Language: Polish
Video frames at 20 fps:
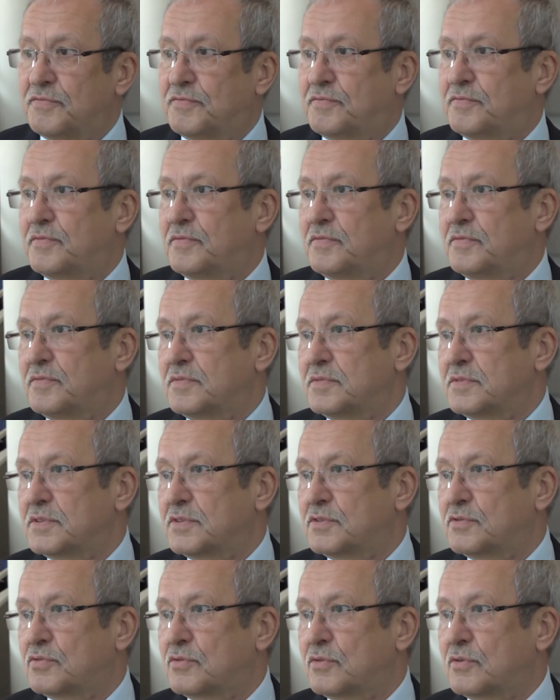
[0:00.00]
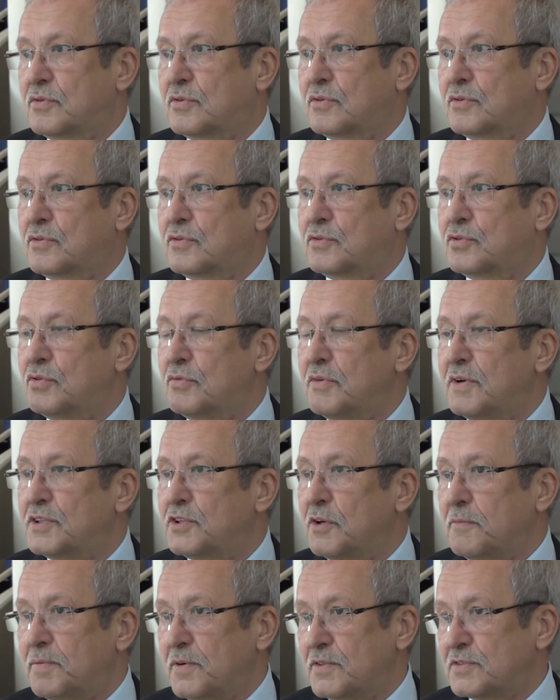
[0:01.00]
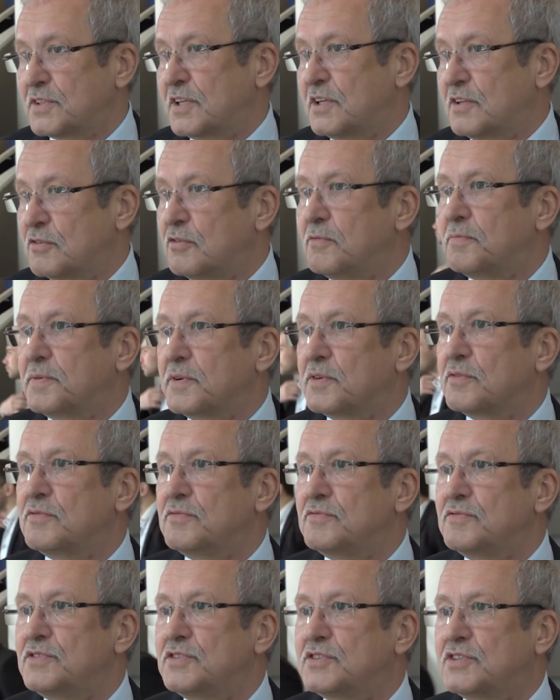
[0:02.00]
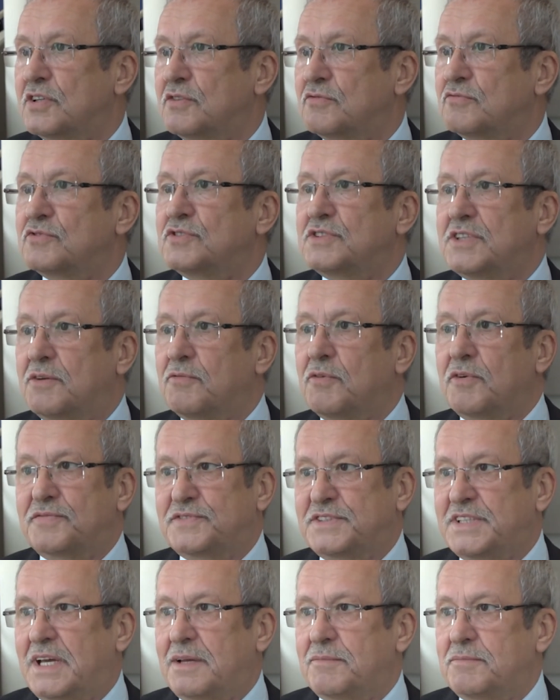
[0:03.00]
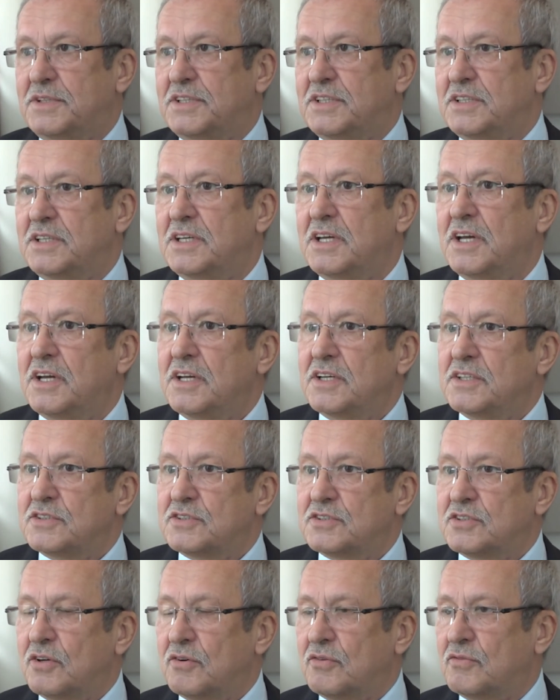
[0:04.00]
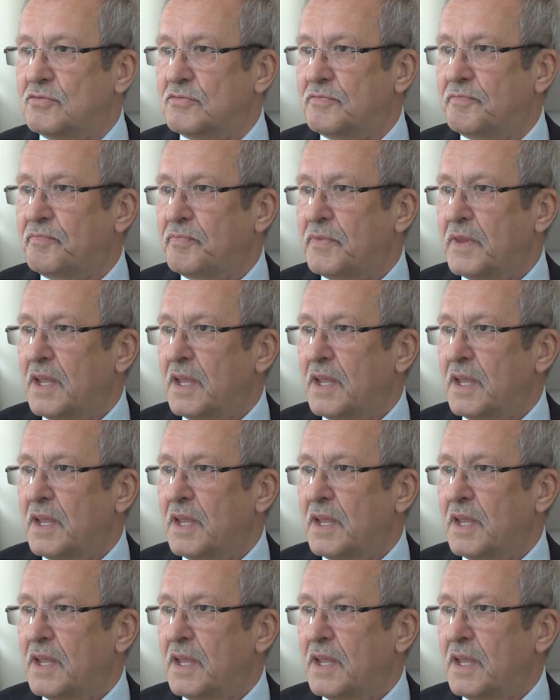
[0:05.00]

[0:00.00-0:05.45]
w której to Polskiej Grupy Główniczej udziałowcami są